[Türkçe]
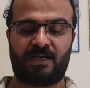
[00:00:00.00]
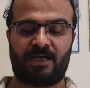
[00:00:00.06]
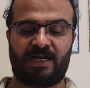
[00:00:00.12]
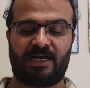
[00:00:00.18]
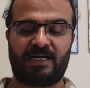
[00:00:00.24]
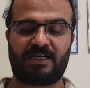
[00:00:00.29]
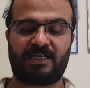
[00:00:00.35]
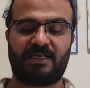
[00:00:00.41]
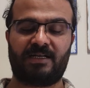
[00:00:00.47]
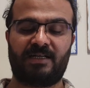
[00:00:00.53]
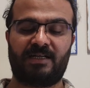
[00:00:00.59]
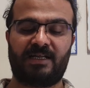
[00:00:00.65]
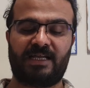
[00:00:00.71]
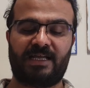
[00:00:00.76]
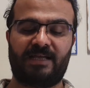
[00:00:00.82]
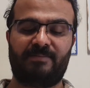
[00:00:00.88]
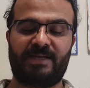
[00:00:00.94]
Hak
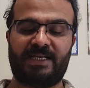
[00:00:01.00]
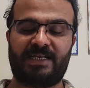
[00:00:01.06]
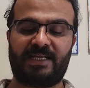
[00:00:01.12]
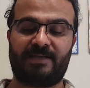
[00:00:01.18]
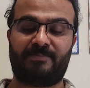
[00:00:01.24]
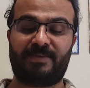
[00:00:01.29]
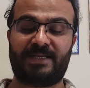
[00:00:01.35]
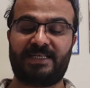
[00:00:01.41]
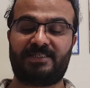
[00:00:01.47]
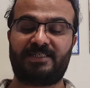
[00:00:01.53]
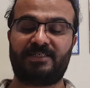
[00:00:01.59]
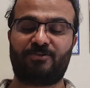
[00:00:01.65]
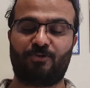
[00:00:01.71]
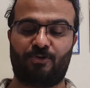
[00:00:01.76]
hemen hep eşit